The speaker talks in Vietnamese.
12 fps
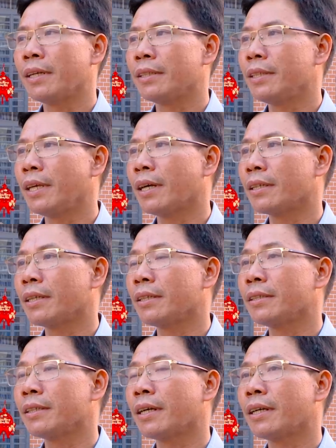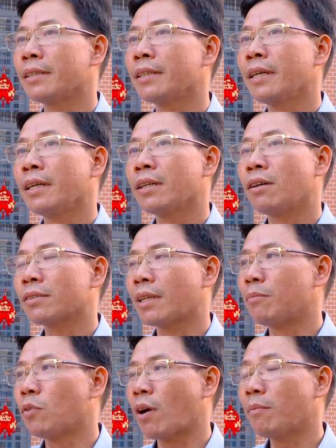Hiện giờ thì có
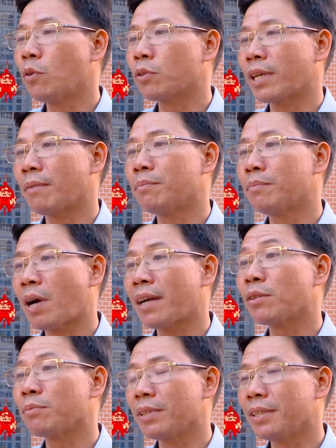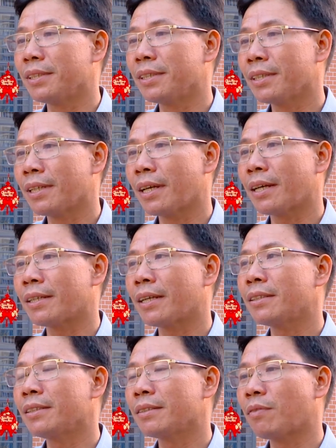tầm khoảng một trăm ba mươi người là
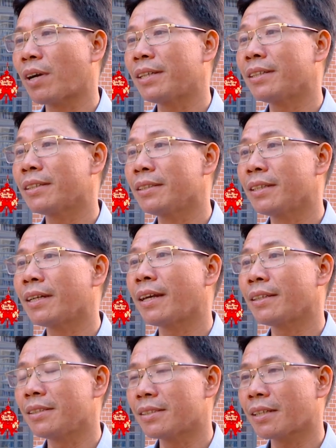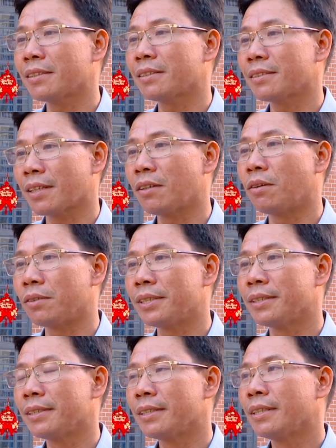đã được vay từ ngân hàng chính sách xã hội.
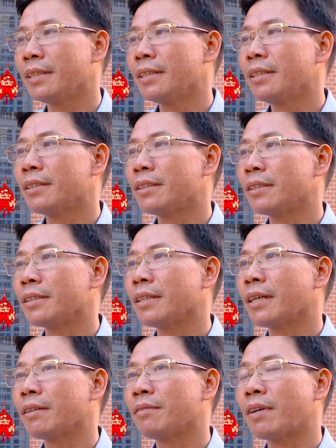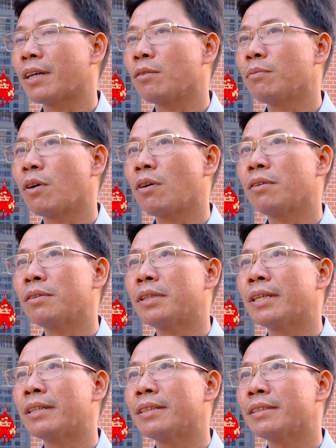Rồi và cũng có
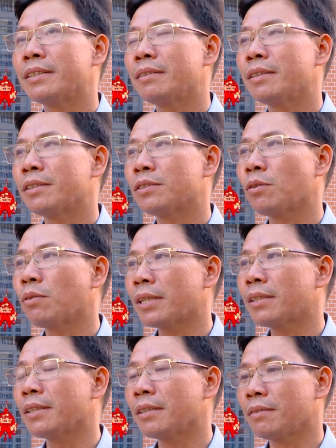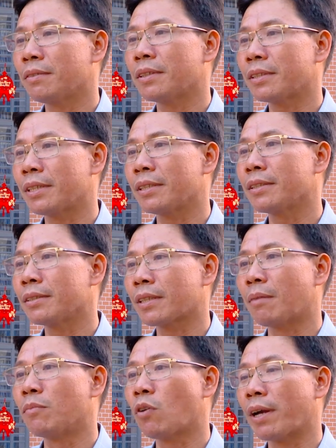số ít thôi, chừng
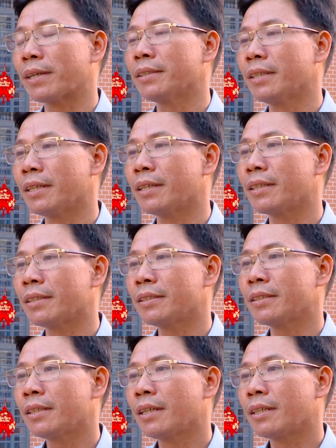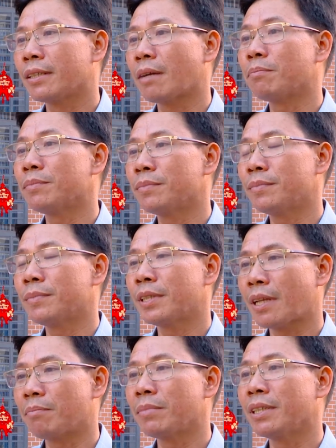tầm khoảng năm
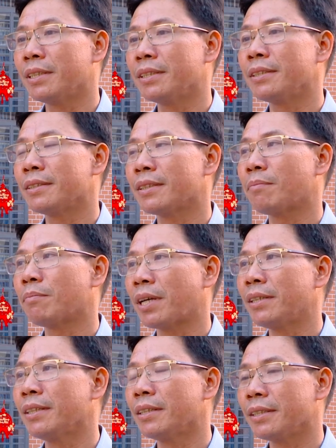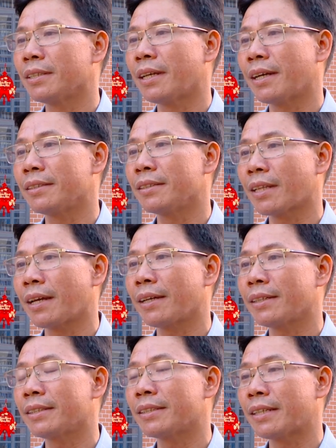năm người, năm bảy người là người
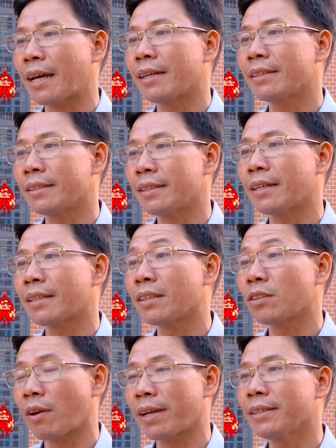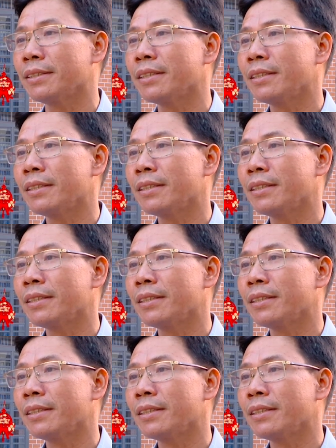ta đã đã thanh toán.